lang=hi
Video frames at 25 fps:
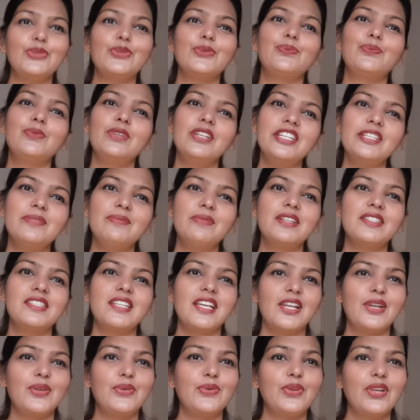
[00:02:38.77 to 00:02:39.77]
तो प्लीज़ मेरे
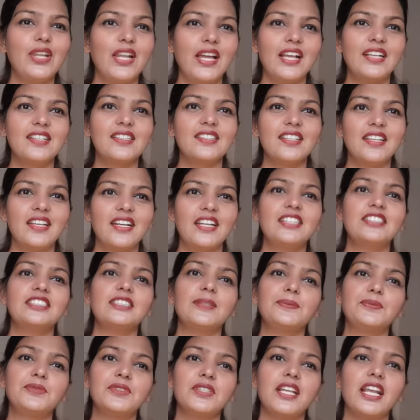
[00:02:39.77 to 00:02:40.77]
चैनल को लाइक शेयर एंड
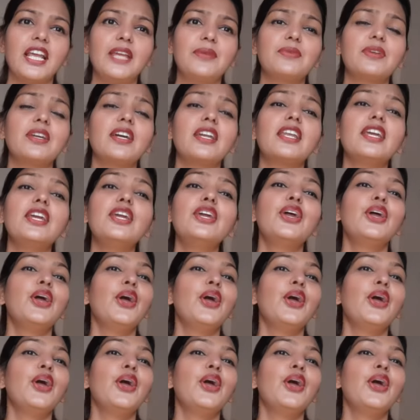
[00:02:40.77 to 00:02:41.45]
सब्सक्राइब करें